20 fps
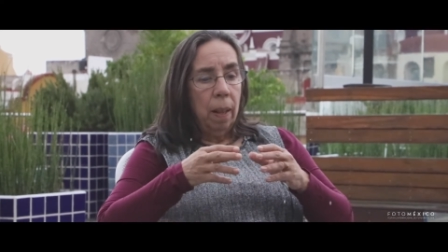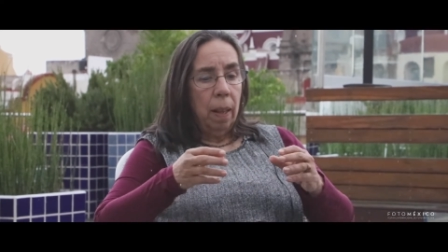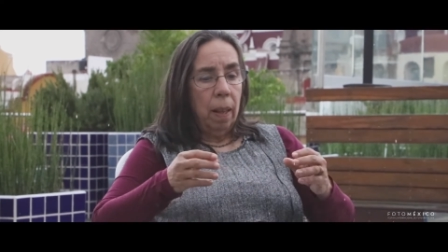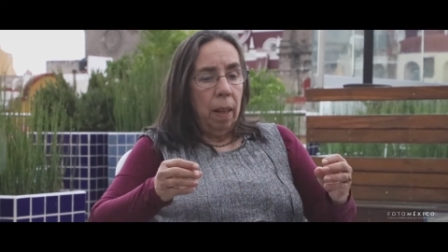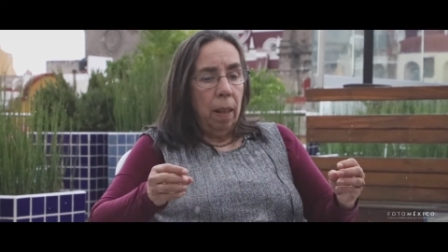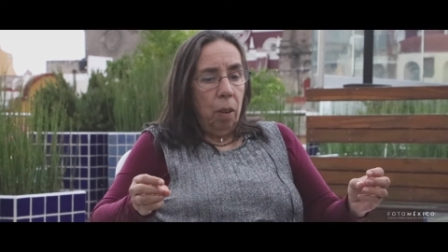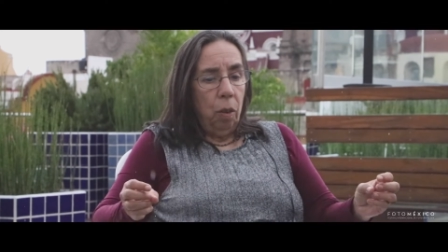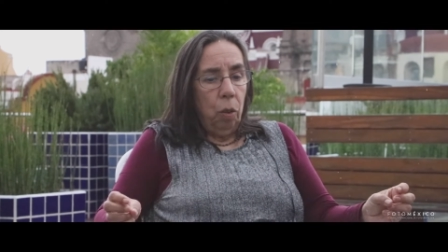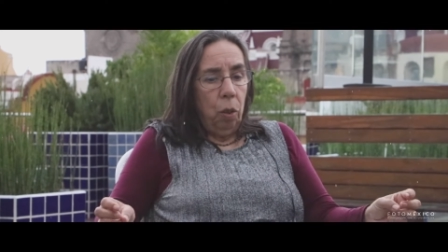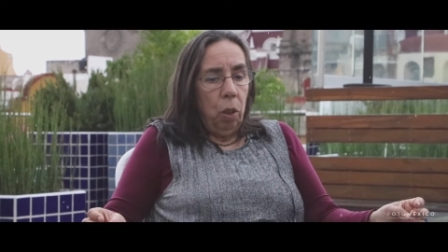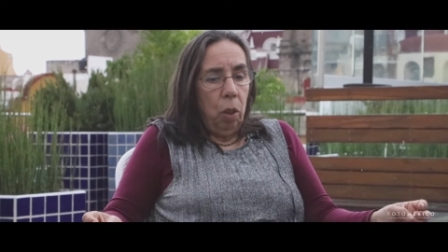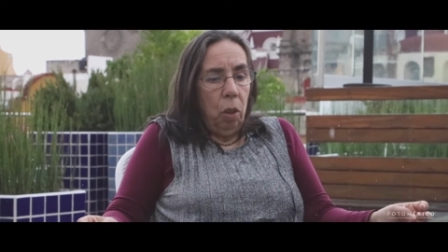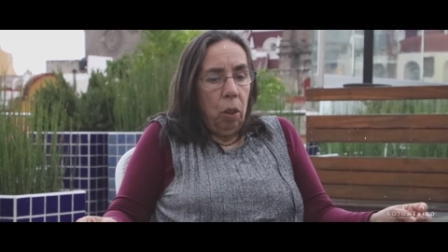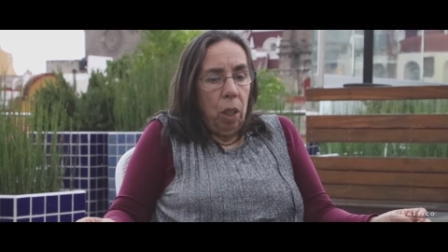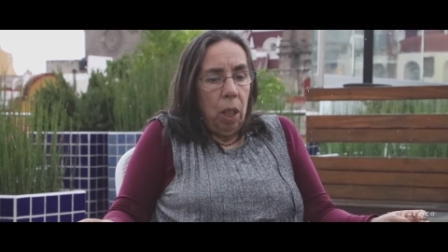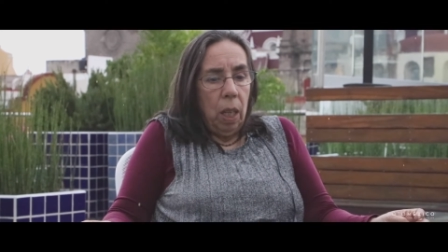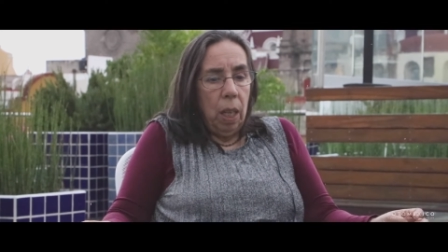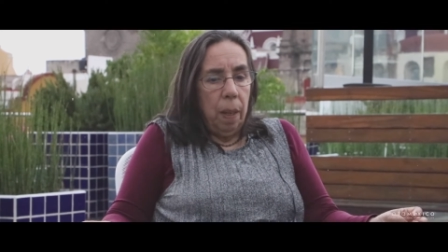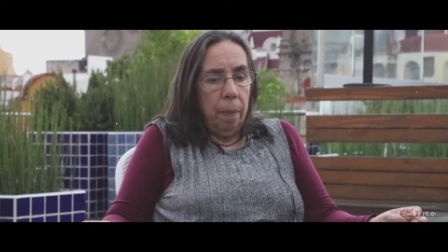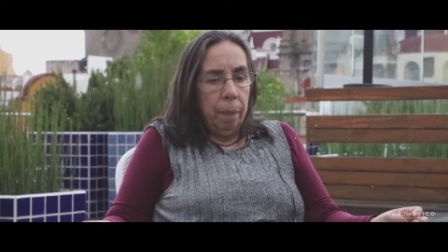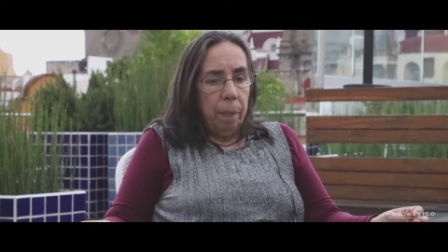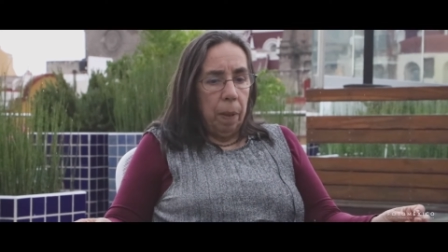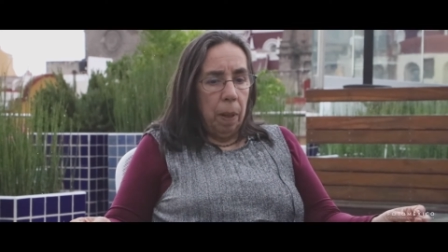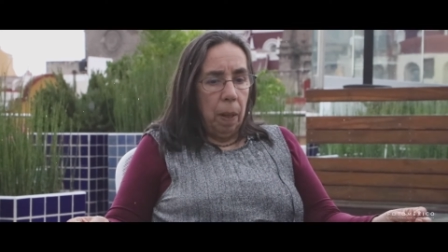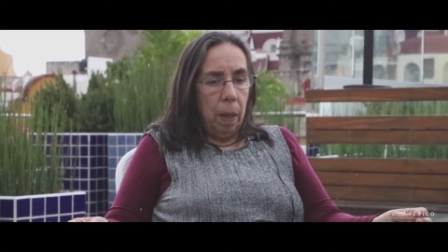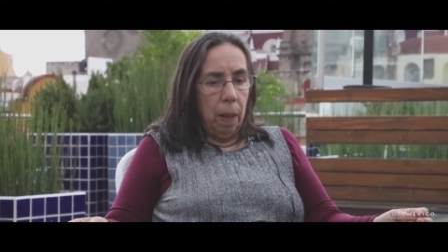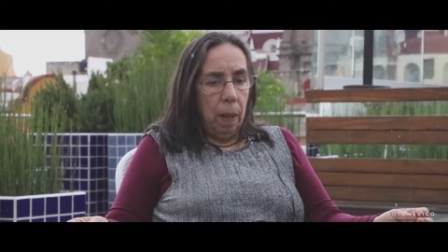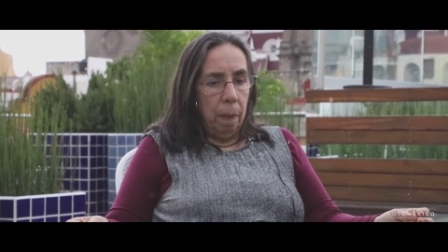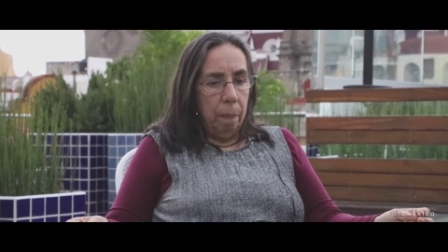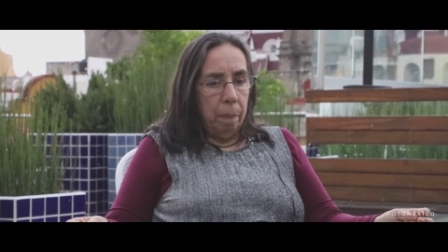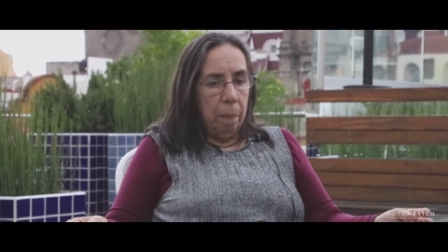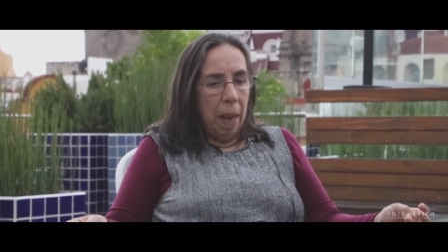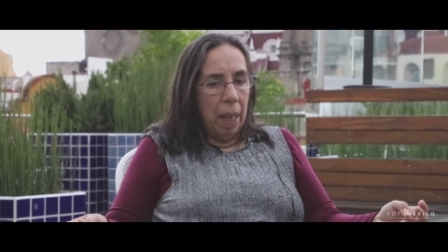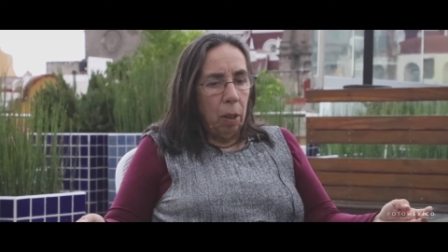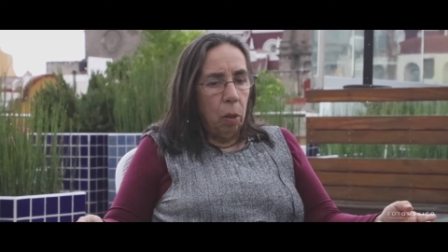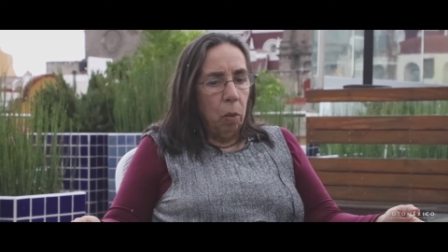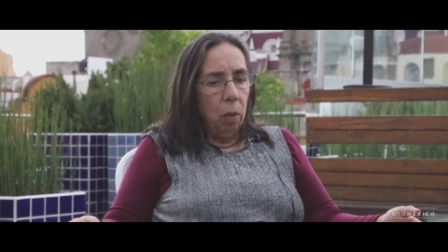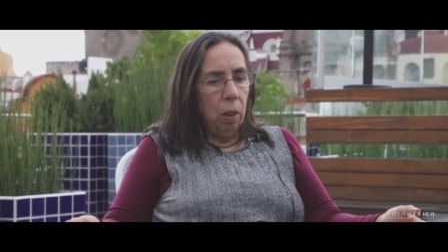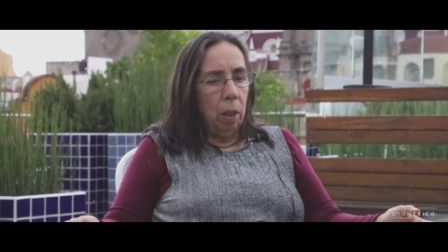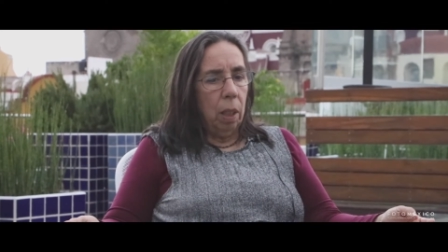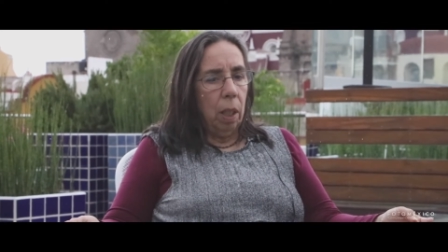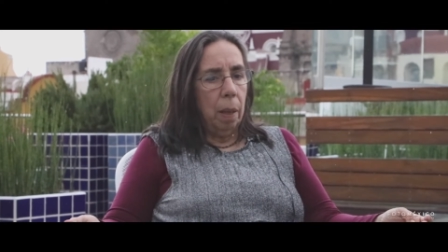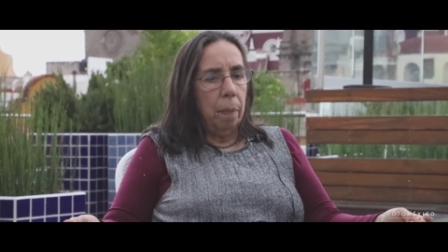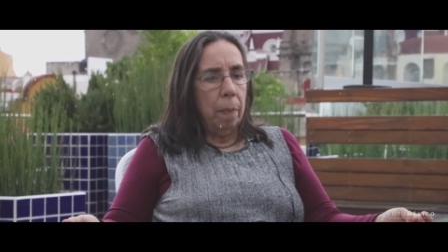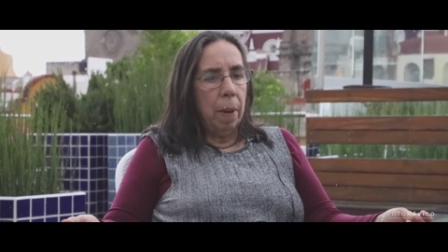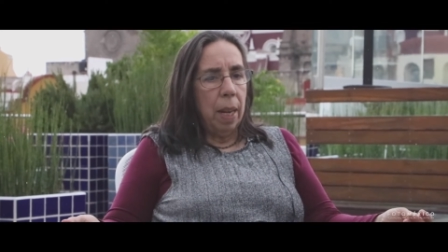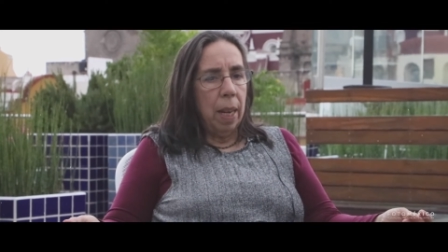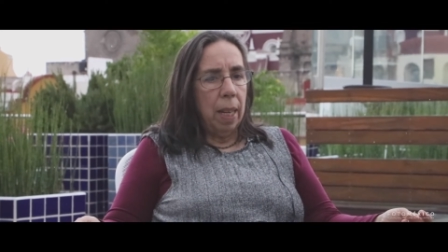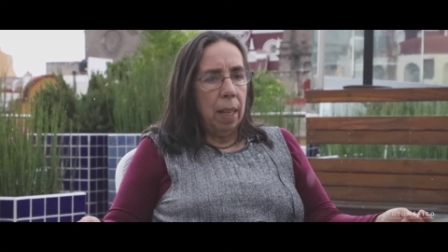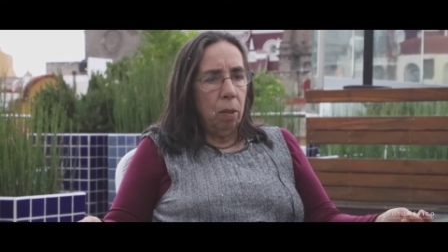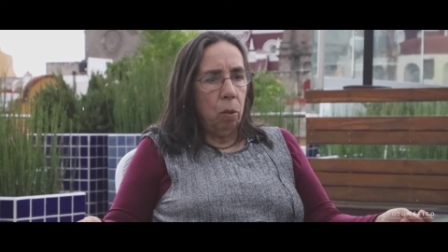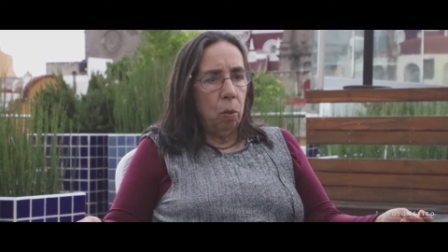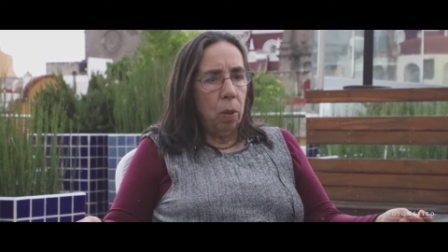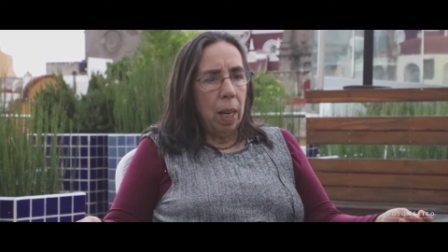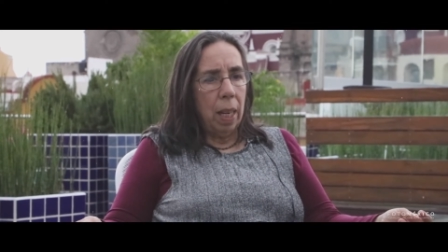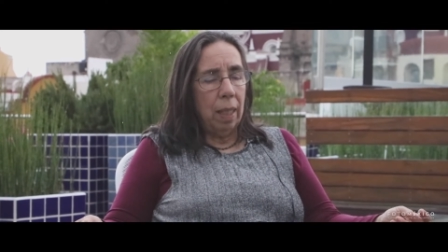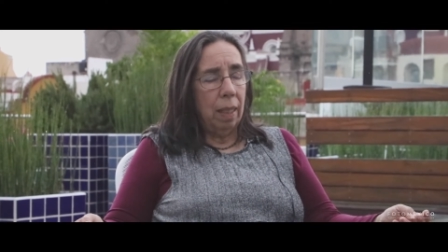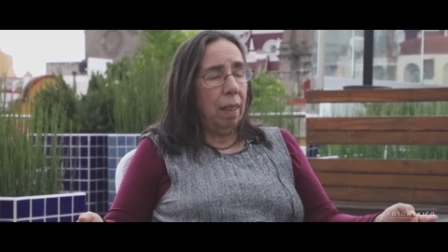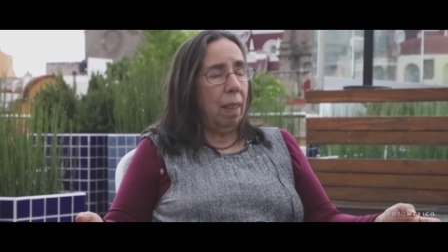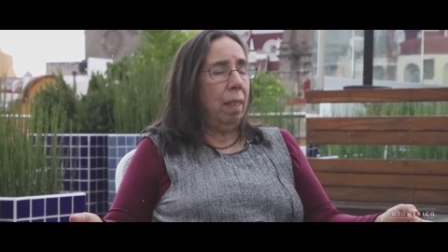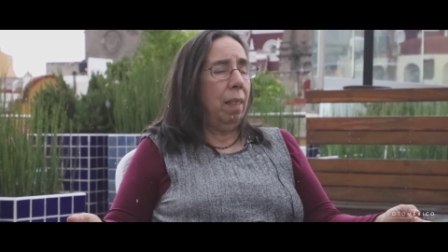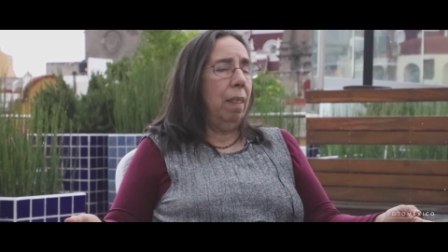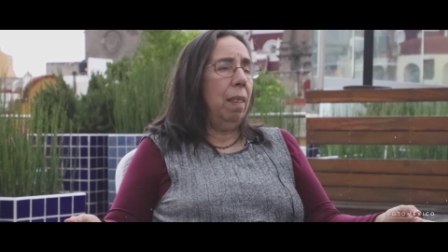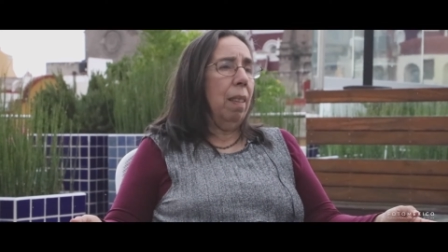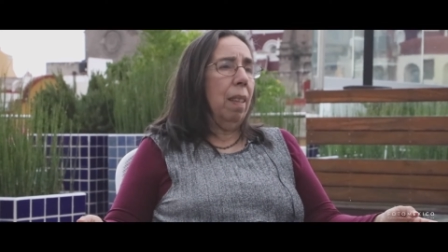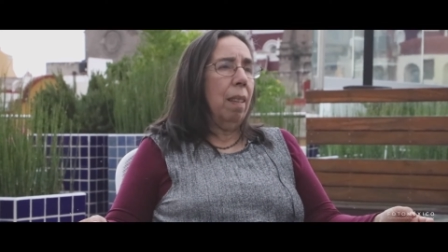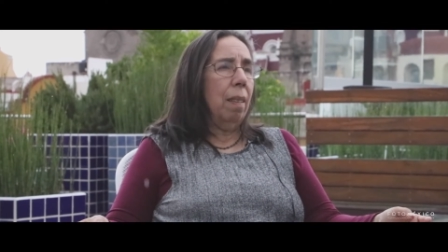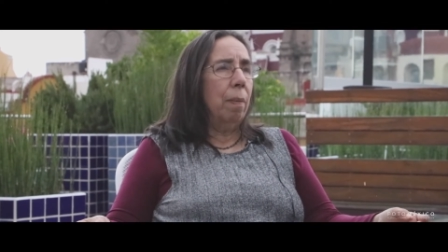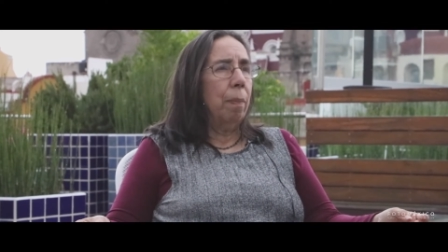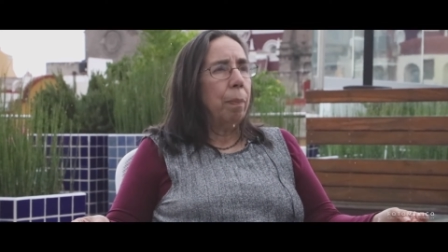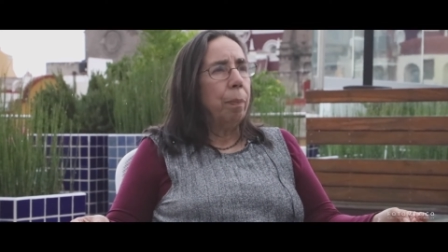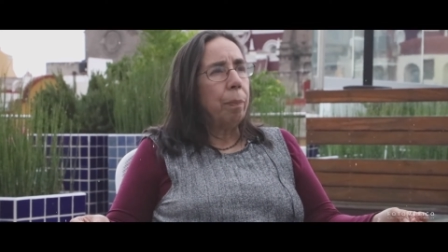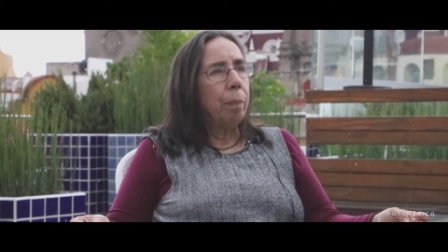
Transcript: eh, yo creo que eh, más que un tema es una necesidad.